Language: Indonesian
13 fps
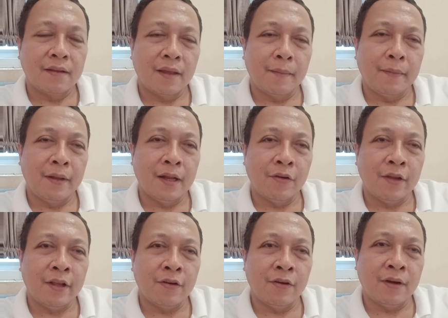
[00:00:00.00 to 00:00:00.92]
Emil
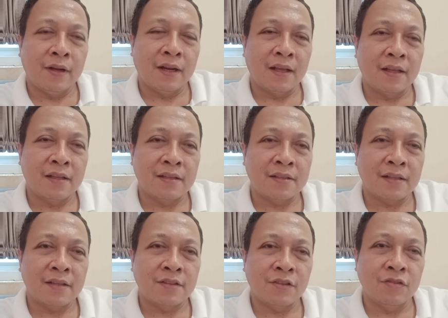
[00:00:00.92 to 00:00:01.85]
Audero adalah
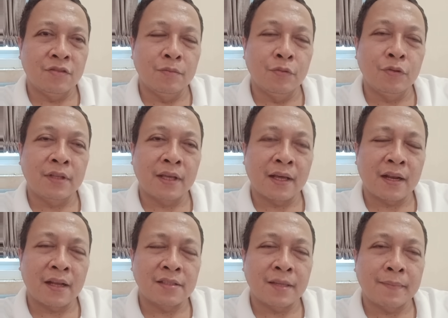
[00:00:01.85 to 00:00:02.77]
salah satu
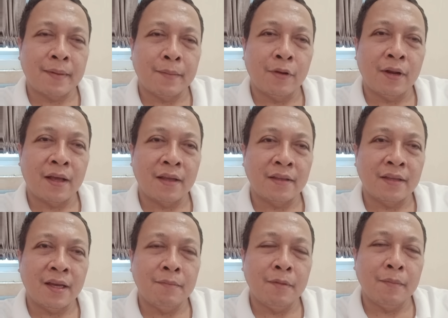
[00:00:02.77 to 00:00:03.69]
mutiara sepak bola
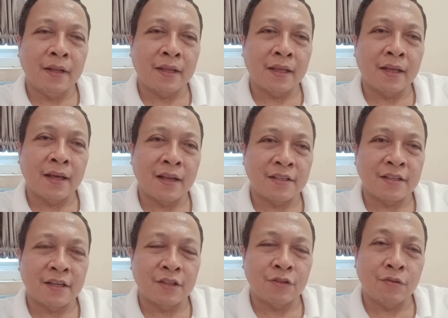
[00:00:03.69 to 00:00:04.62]
yang memiliki
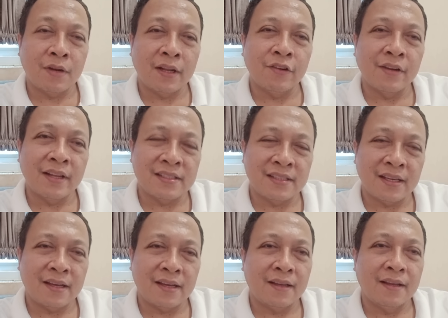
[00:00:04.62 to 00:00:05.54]
garis keturunan
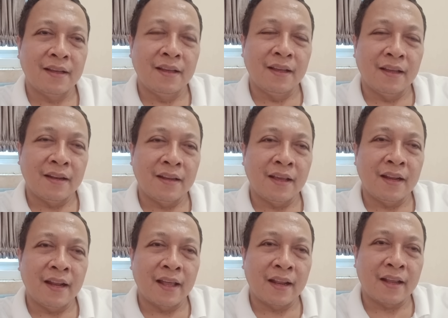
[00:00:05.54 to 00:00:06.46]
Indonesia. Dia
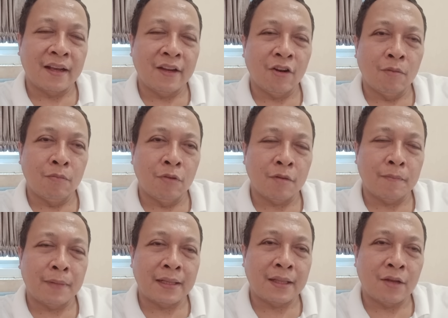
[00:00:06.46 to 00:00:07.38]
dilahirkan di
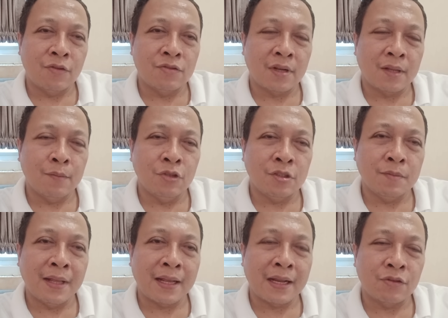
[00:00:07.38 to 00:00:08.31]
Lombok pada tahun
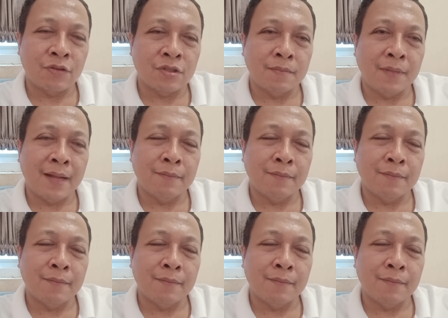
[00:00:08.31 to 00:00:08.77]
1997.